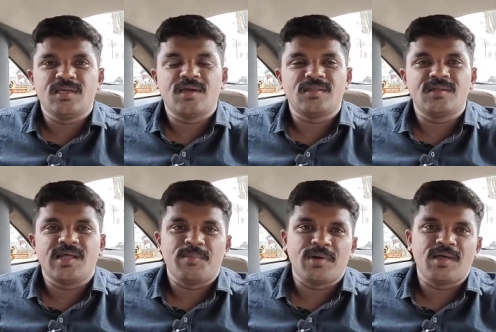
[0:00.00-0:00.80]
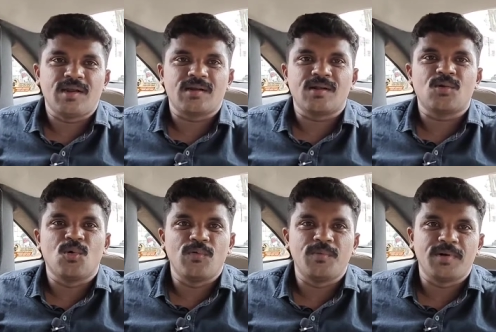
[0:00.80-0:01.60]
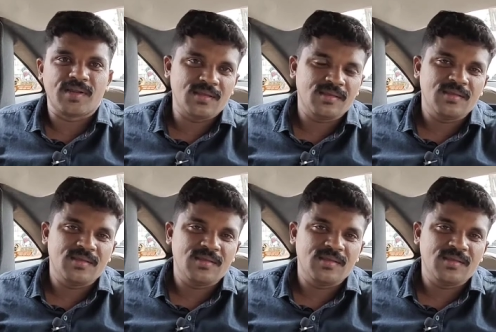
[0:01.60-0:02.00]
ஜெய்கார்த்தி டைமண்ட் டைரக்டர் கோவில்பட்டி